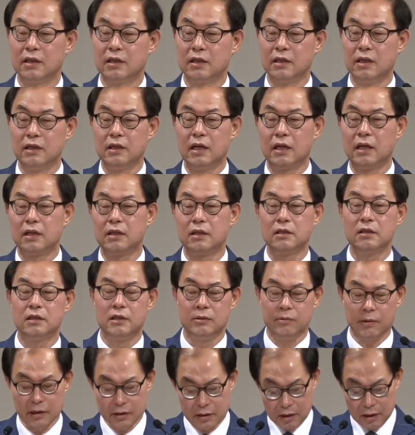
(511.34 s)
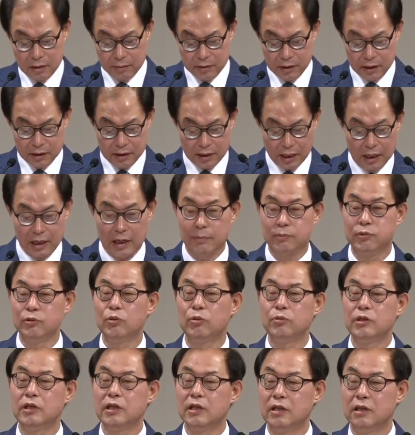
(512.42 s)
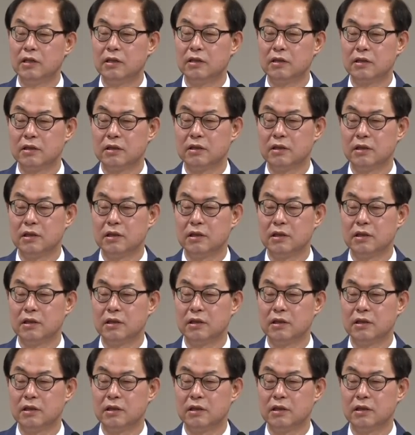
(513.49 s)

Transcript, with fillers: 근데 얘네들은 집안 사람들이 다 나쁜 놈들이에요.